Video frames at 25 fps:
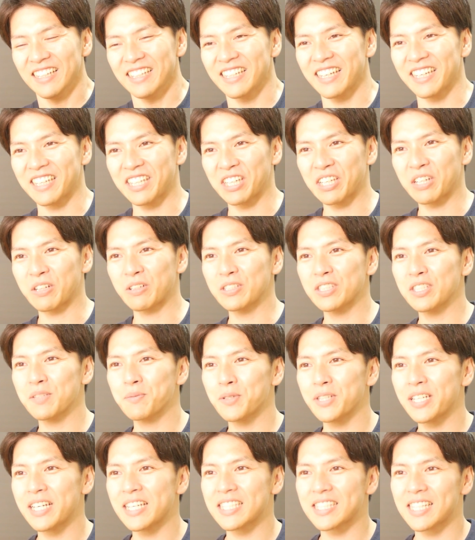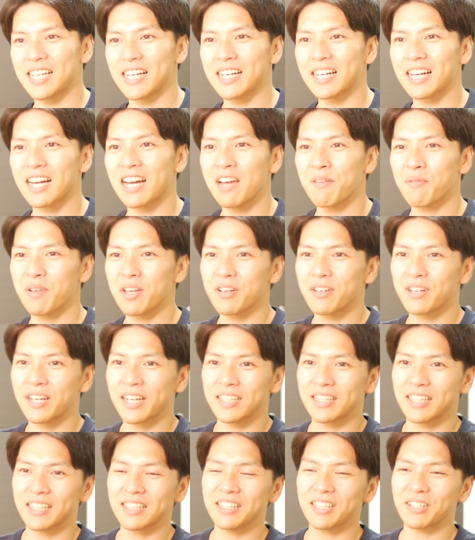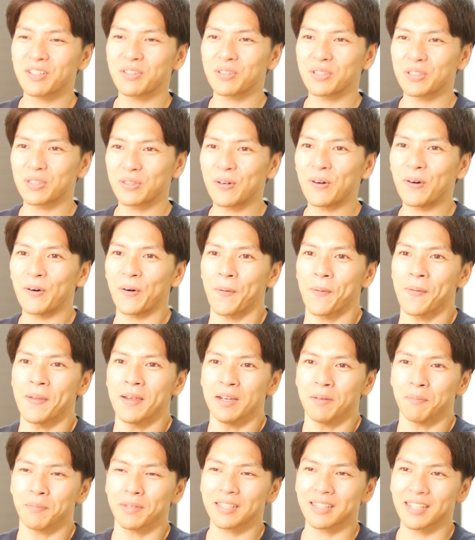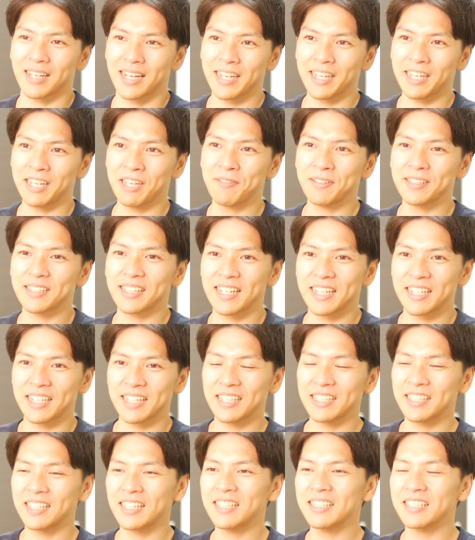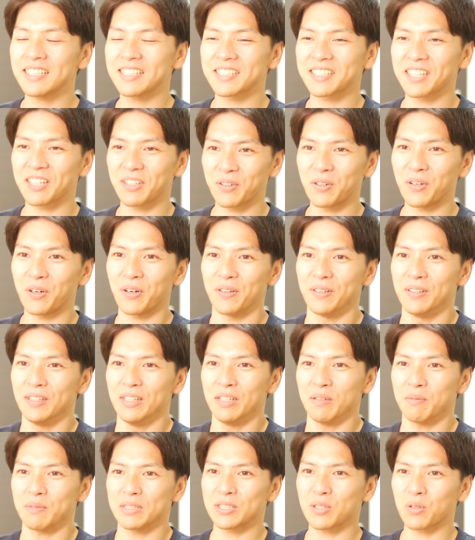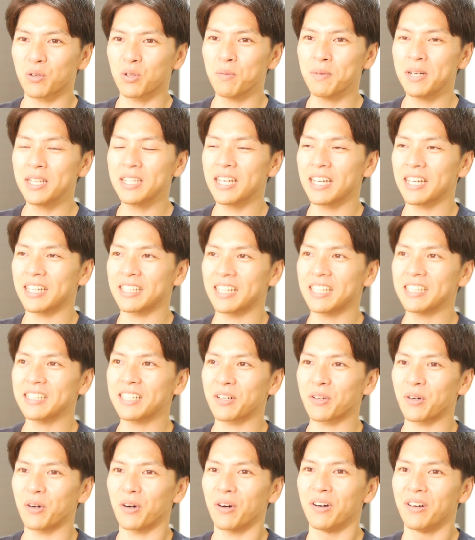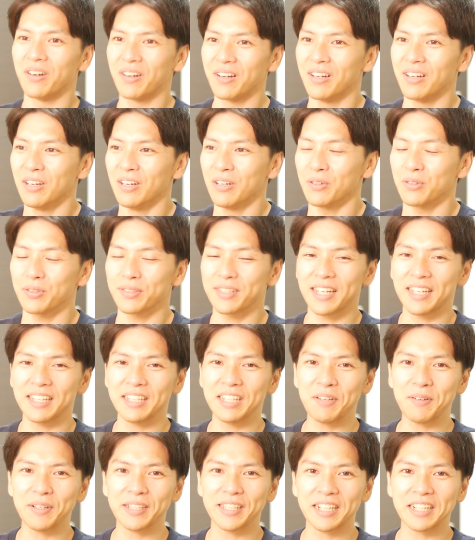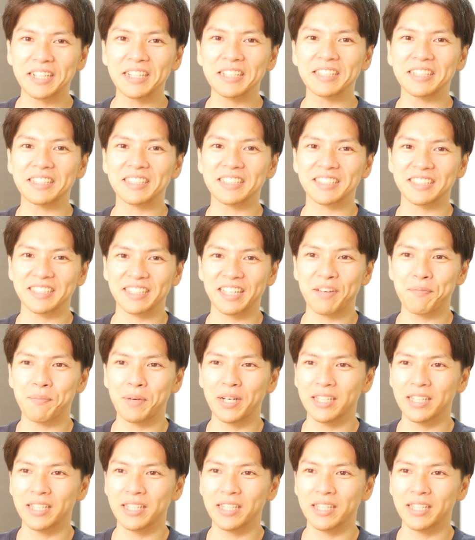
で引っ越しもねさんかいめぐらいになってくると、まあ、大変は大変なんですけど、まあ、そこまでなんだろう負担ではなかったですね。